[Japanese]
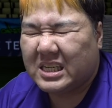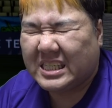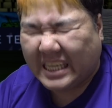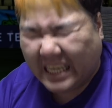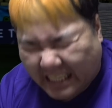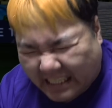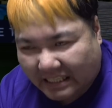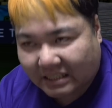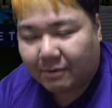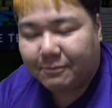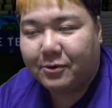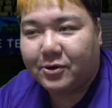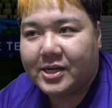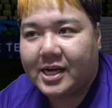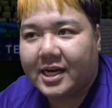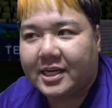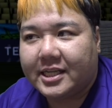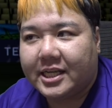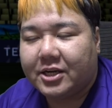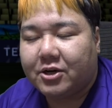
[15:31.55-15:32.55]
ぐっと盛り
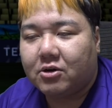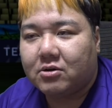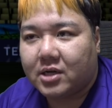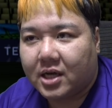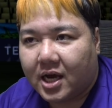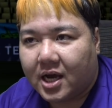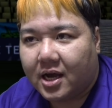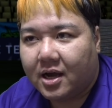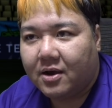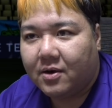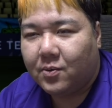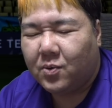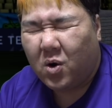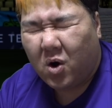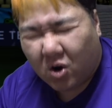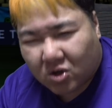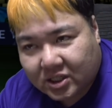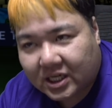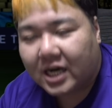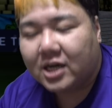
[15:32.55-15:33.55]
上げていこうね。
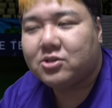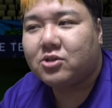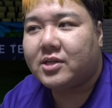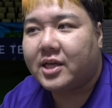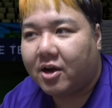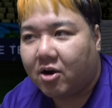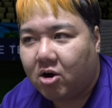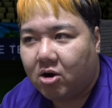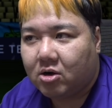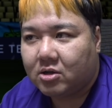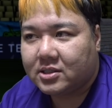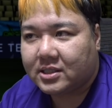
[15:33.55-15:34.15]
ウォークアウトだよ、